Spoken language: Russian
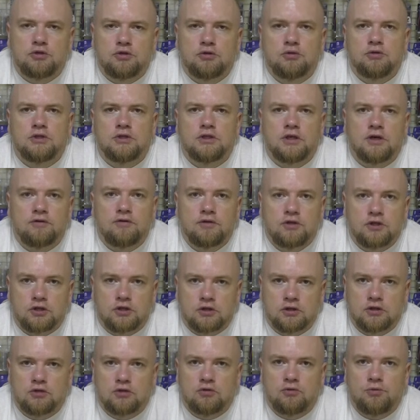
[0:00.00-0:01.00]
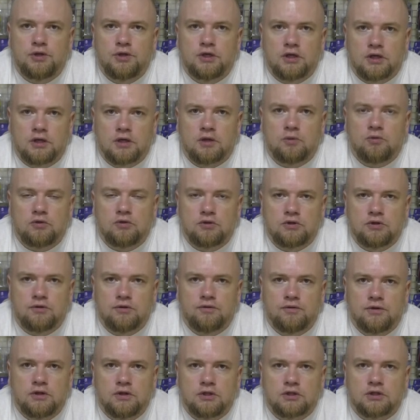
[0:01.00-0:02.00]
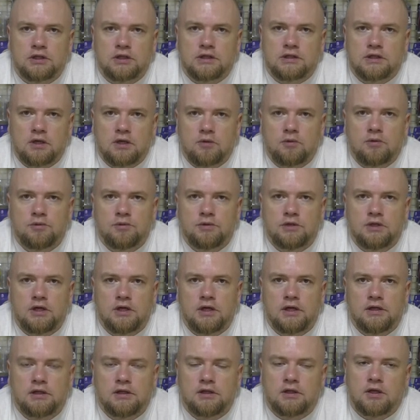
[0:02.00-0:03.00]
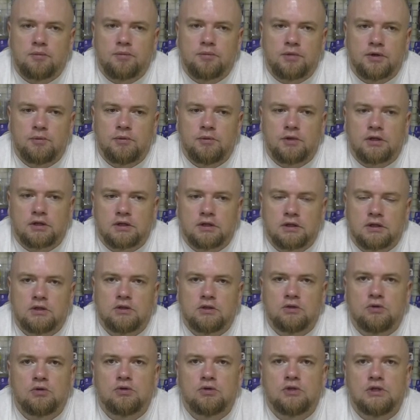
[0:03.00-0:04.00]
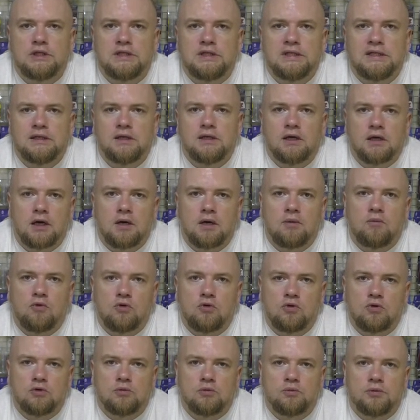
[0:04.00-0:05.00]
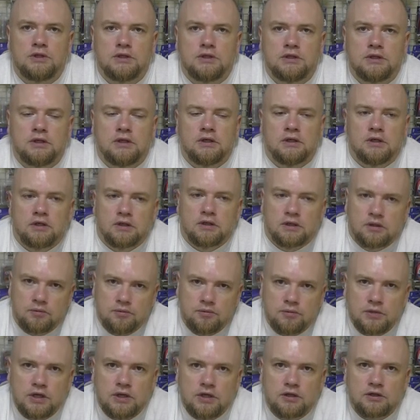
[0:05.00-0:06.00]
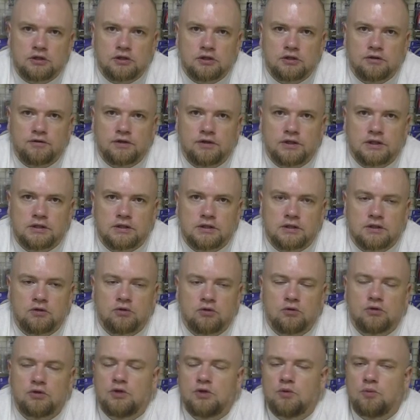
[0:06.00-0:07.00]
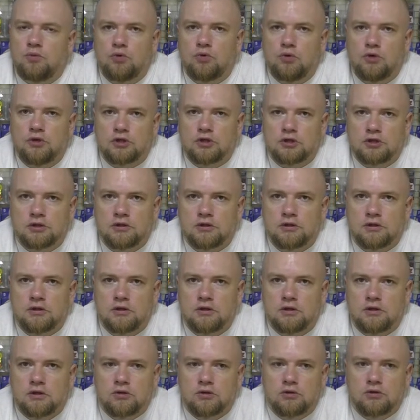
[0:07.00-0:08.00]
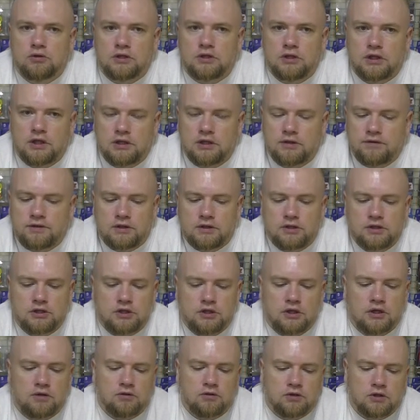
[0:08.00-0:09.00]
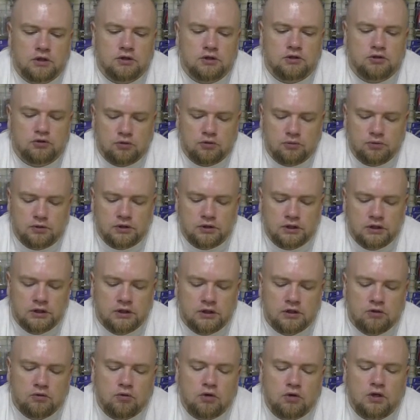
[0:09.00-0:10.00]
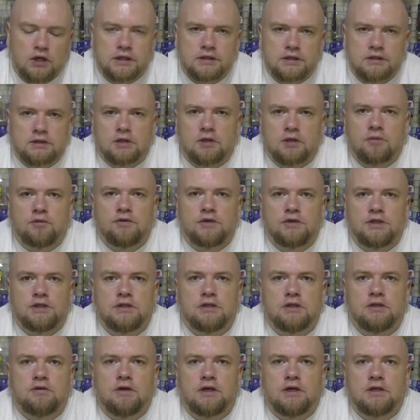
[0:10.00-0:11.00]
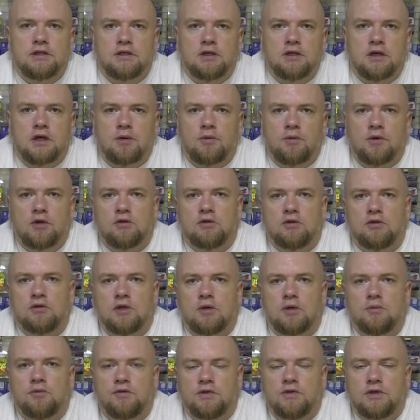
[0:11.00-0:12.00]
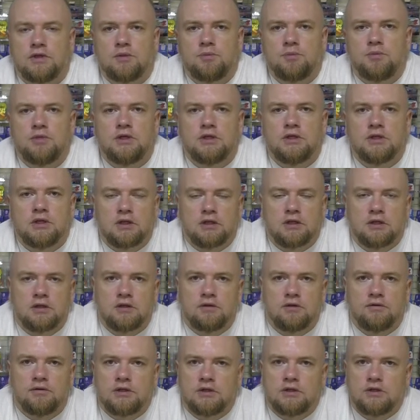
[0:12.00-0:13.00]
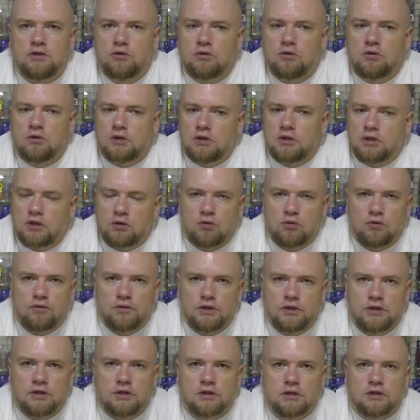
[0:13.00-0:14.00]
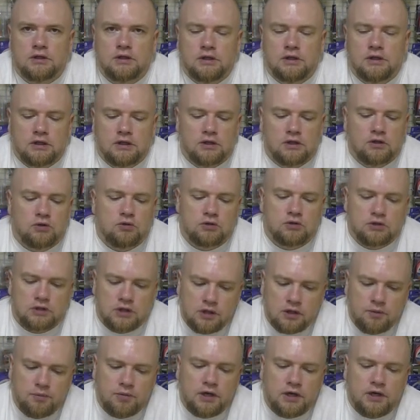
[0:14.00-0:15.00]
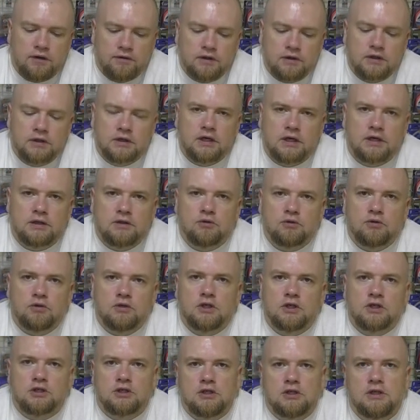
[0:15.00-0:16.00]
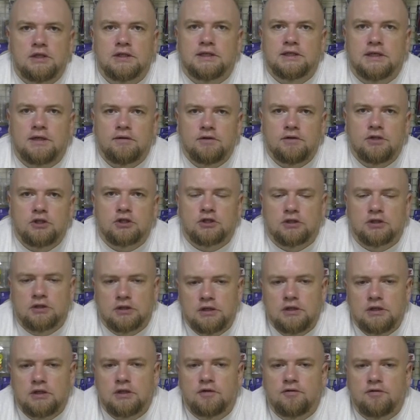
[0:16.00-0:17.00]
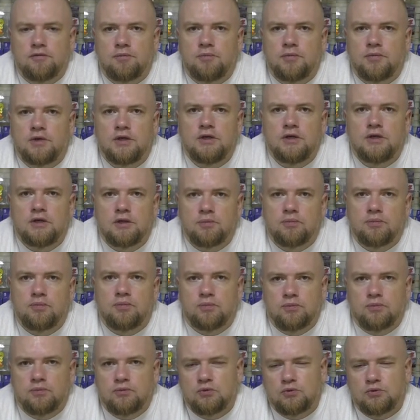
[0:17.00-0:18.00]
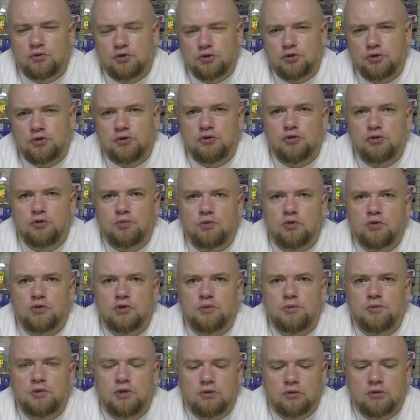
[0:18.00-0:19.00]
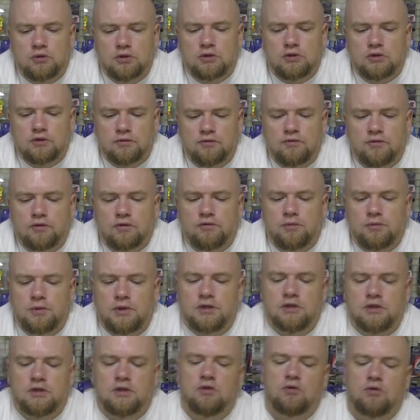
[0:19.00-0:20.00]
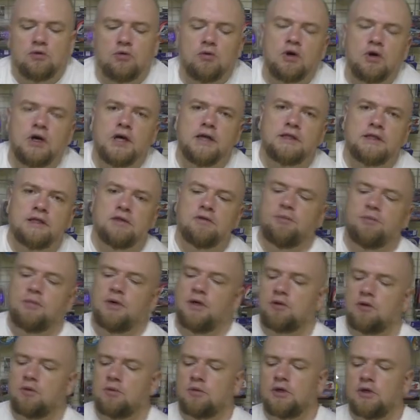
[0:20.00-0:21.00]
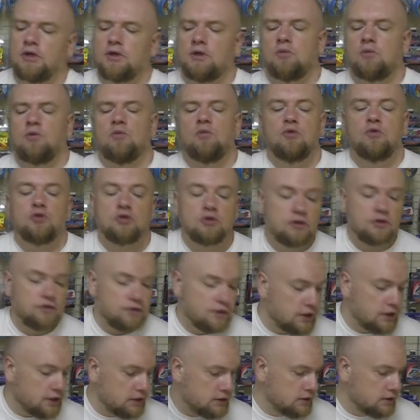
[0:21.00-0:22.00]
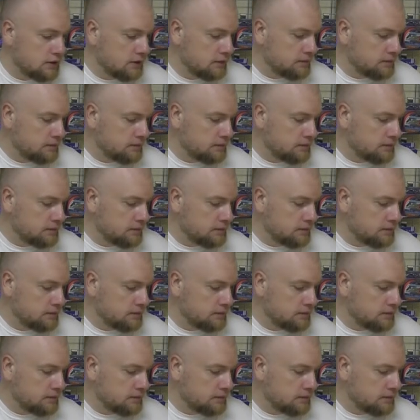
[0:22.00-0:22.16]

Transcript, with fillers: чуть завышенный у меня на мультифиш, на самом деле они там примерно до 10 грамм могут быть меньше веса, но не больше. То есть я не встречал так, чтобы указано там 220 грамм, а он там 250 или 240. Такого нет. То есть, как правило, он даже или завышен, или, или ну, чуть-чуть плюс-минус вот в пределах указано. Поэтому этому можно верить.